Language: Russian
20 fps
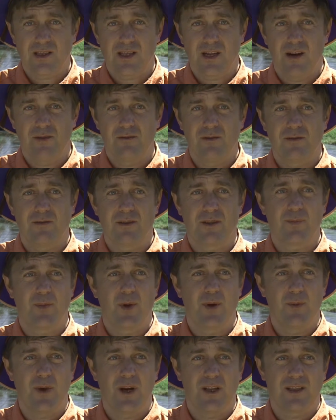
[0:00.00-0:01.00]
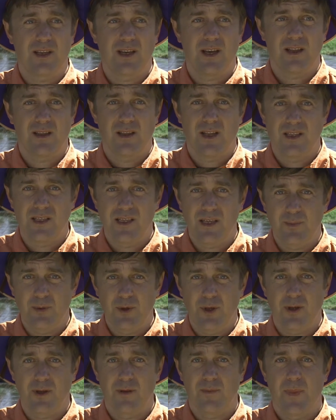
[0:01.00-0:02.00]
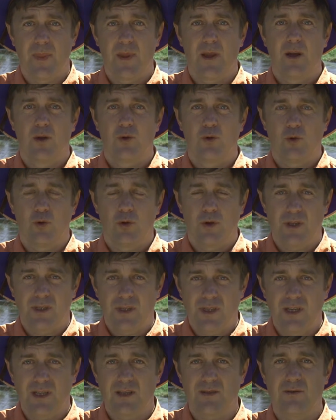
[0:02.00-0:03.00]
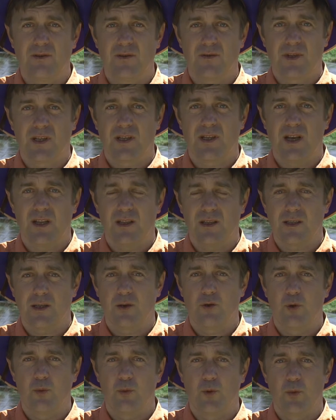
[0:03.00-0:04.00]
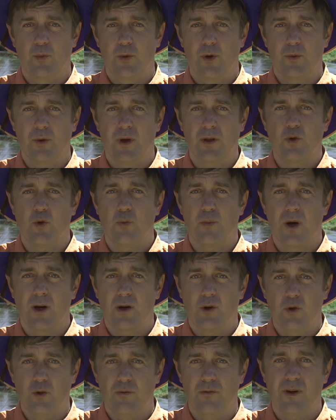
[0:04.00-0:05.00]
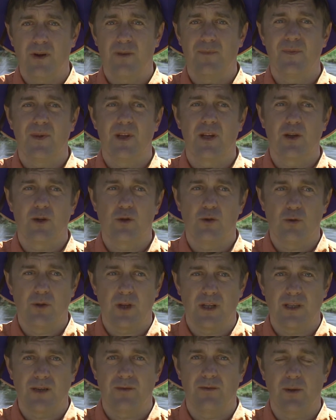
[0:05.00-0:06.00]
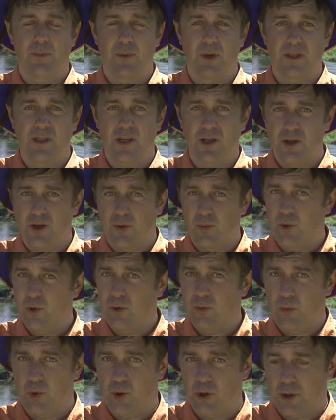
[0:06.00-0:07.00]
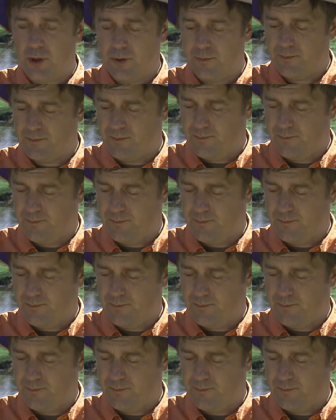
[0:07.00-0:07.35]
сравнивать приманки однотипные, то, естественно, всегда на съедобную приманку поклевок и результативных подсечек будет больше.